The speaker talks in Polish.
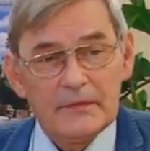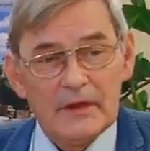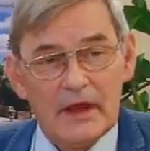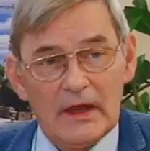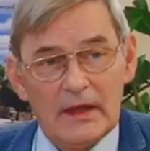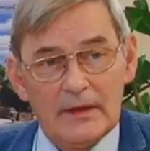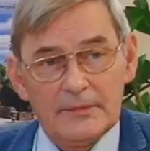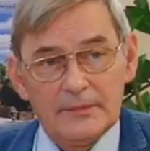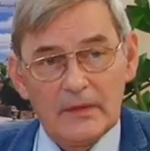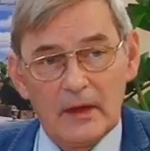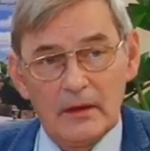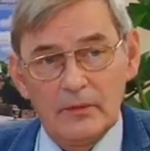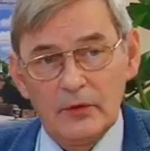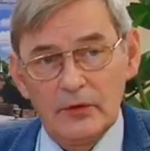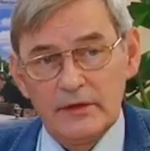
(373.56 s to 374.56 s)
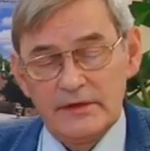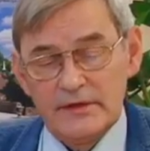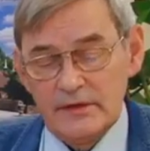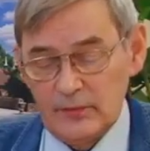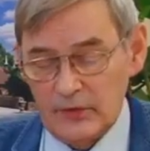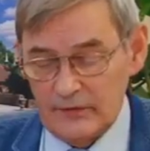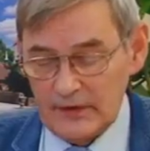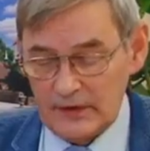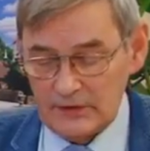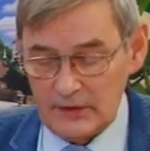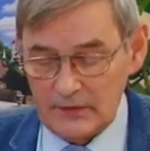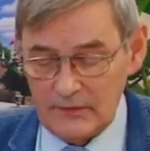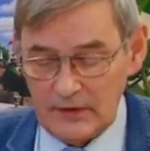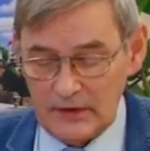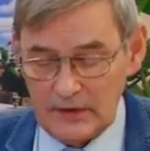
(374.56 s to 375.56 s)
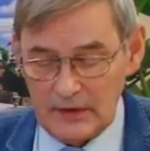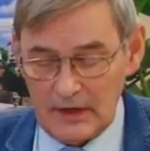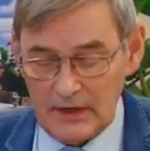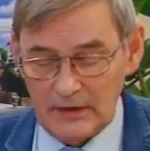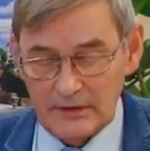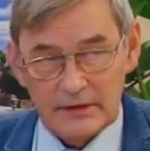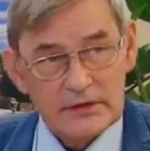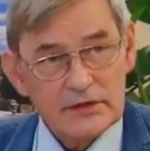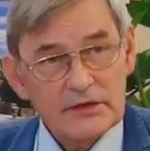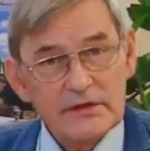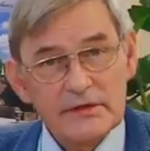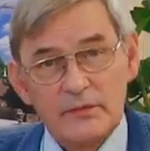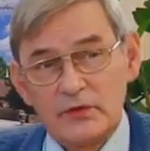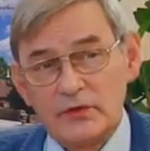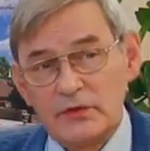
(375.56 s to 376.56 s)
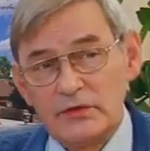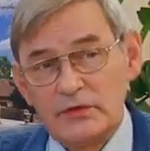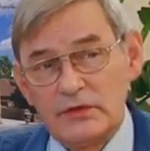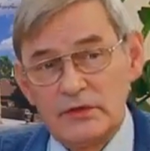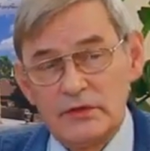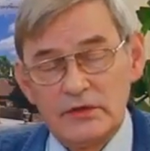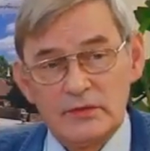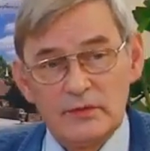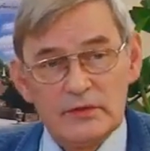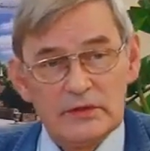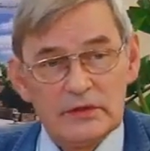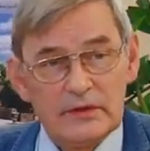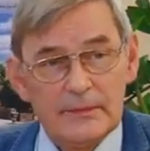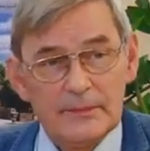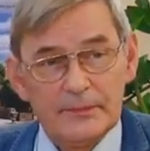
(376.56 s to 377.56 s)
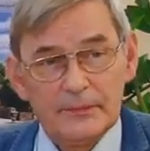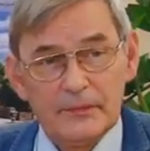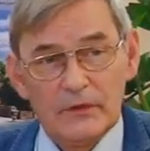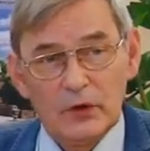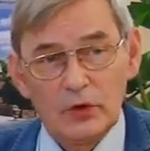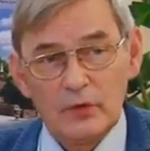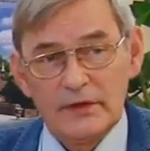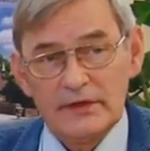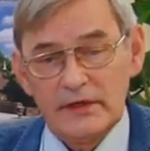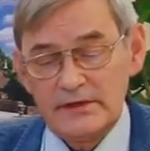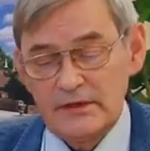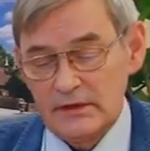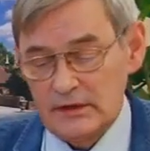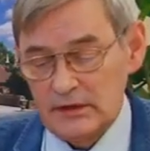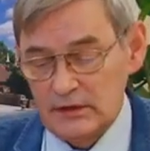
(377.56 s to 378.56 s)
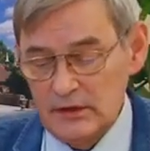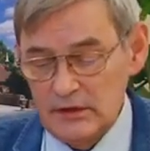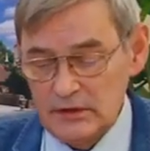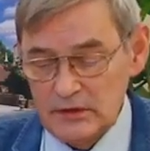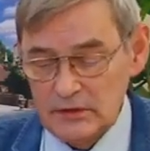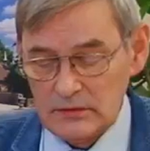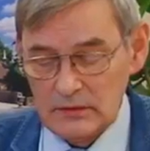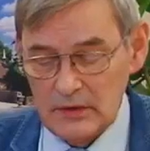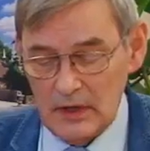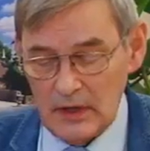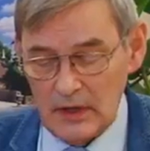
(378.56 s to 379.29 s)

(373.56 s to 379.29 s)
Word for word: dla e, Policji Powiatowej, ale też sporządziliśmy dokumentację techniczną